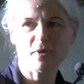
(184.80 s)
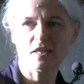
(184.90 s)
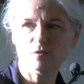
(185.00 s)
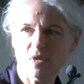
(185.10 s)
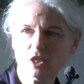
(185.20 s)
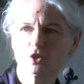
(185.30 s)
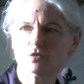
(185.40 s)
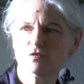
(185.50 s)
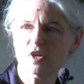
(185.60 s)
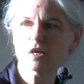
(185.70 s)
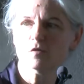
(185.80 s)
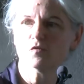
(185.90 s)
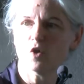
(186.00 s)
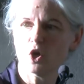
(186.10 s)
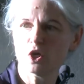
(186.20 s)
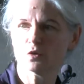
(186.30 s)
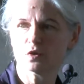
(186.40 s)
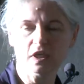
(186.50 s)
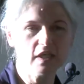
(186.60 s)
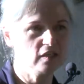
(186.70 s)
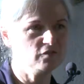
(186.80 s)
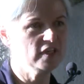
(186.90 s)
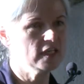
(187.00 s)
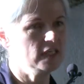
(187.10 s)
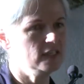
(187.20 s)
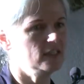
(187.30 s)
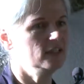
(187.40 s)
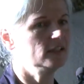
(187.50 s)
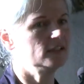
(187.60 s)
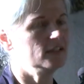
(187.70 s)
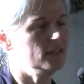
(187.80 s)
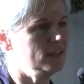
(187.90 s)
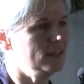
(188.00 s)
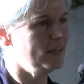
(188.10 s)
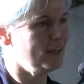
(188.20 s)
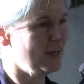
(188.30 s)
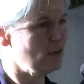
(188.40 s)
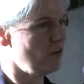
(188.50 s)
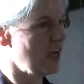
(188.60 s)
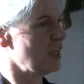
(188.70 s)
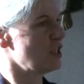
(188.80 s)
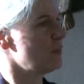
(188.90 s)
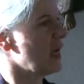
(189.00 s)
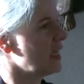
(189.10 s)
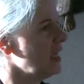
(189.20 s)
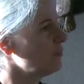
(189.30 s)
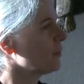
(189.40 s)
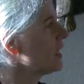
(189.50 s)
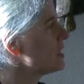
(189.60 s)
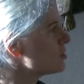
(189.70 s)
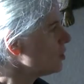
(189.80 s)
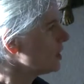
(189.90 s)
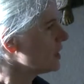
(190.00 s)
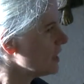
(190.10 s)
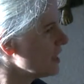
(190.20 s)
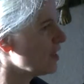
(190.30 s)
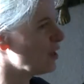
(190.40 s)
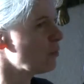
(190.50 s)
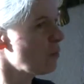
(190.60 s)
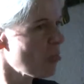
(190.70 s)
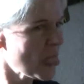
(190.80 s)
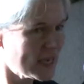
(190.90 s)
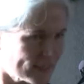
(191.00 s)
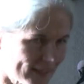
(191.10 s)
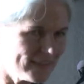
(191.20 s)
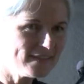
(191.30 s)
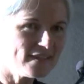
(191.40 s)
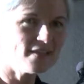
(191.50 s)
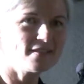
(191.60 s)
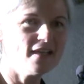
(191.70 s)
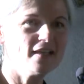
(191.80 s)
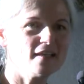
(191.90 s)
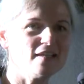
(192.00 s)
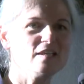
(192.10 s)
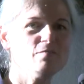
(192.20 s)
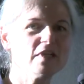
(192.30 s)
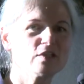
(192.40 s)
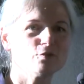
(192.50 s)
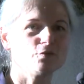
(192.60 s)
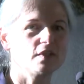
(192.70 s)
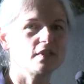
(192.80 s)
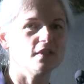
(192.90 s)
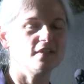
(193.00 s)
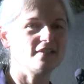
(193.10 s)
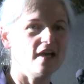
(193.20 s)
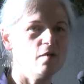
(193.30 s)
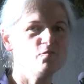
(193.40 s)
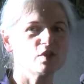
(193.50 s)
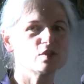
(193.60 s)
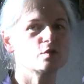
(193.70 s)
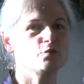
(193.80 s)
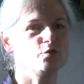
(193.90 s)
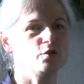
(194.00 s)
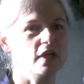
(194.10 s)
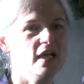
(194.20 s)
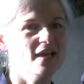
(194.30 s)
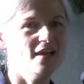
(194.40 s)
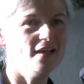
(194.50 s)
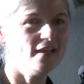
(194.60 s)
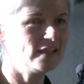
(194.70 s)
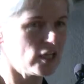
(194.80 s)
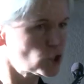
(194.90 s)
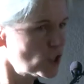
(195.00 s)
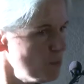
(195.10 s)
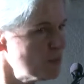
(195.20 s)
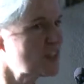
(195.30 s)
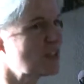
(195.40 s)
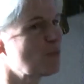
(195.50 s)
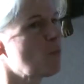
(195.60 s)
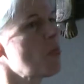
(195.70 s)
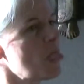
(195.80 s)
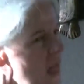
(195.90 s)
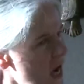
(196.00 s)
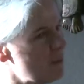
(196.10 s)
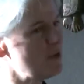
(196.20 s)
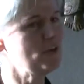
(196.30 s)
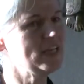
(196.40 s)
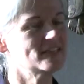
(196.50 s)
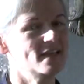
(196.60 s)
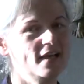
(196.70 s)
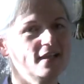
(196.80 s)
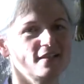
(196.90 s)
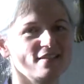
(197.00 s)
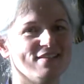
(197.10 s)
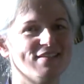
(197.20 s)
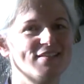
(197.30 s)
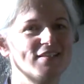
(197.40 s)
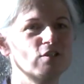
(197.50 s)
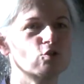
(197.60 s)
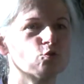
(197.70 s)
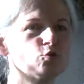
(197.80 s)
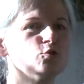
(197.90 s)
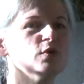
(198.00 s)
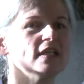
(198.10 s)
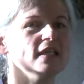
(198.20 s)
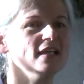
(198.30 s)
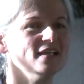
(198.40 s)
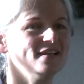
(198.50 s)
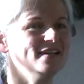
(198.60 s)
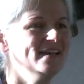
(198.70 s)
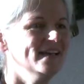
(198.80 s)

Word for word: bei den Menschen finden wollen und nicht wir die sind, die äh, ein fertiges Paket bringen. Solche Dinge treten tatsächlich in die Mitte und äh, da haben wir das Gefühl, äh, da stimmt's. Aber wie gesagt, die Strukturdinge,